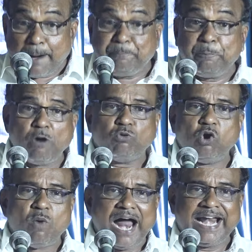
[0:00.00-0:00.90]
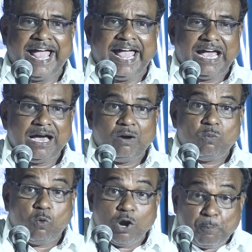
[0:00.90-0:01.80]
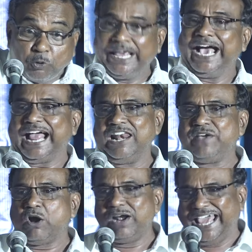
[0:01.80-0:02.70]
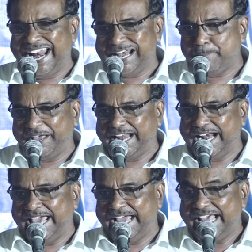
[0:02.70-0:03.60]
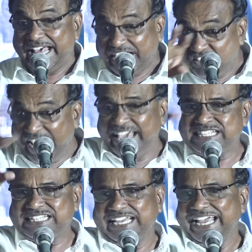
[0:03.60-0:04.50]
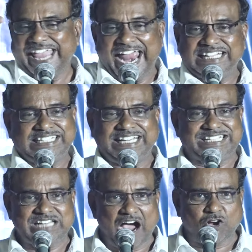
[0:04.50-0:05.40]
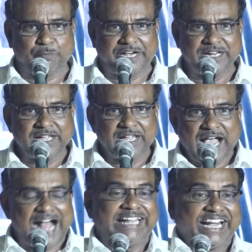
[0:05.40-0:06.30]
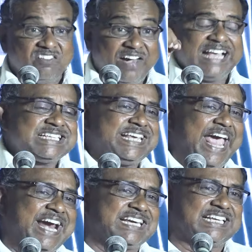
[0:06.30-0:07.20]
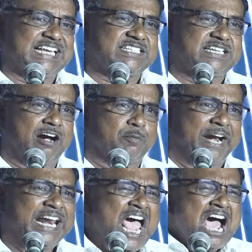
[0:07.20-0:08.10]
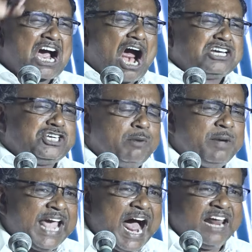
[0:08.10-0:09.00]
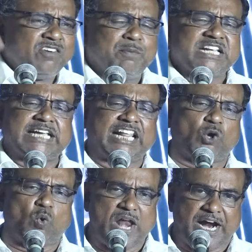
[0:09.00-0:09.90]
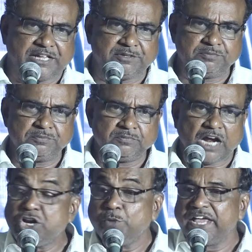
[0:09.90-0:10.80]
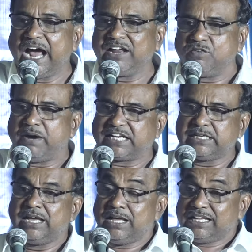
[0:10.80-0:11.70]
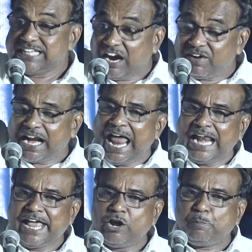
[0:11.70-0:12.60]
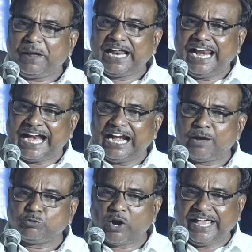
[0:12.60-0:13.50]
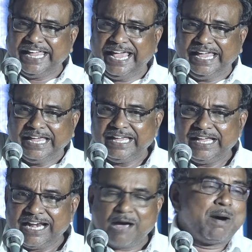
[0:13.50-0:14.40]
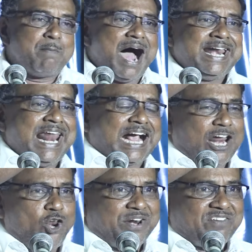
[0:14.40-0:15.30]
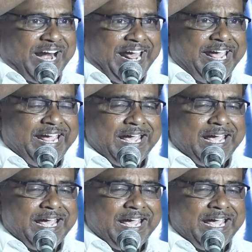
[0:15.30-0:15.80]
அப்போ உருவான ஒரு புதிய கல்விக் கொள்கை என்ற பெயர்ல ரிவைஸ் எயிட்டி சிக்ஸ் டாக்குமெண்ட் அந்த ரிவைஸ் எயிட்டி சிக்ஸ் டாக்குமெண்ட் கடுமையான விமர்சனத்துக்கு உள்ளானது கடுமையான விமர்சனம் ஜவஹர்லால் நேரு பல்கலைக்கழகம் தொடங்கி நம்ம மாநில கல்லூரி வரை